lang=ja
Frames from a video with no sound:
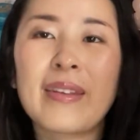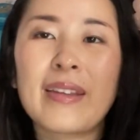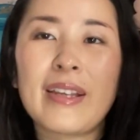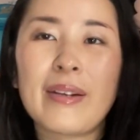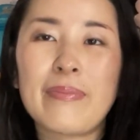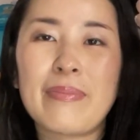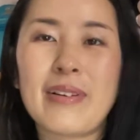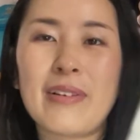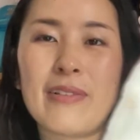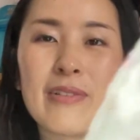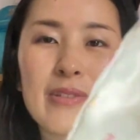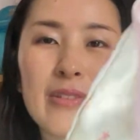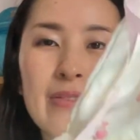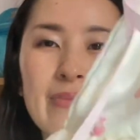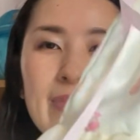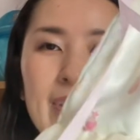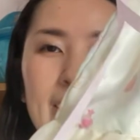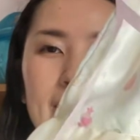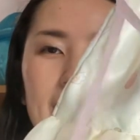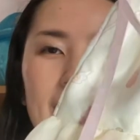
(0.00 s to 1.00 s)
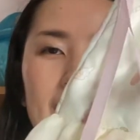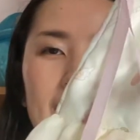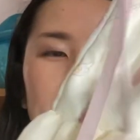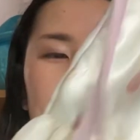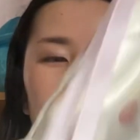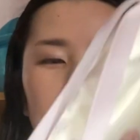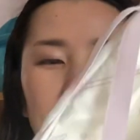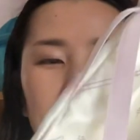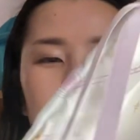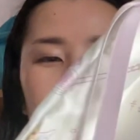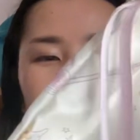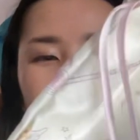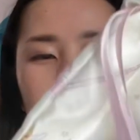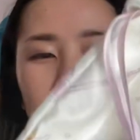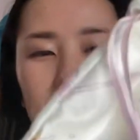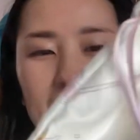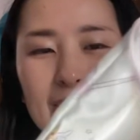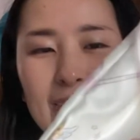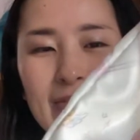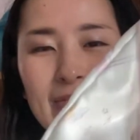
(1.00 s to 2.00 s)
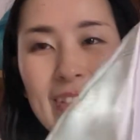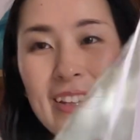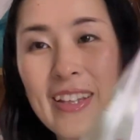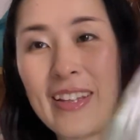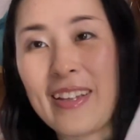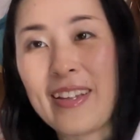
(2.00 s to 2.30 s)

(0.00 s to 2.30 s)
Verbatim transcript: やっぱ乙女心乙女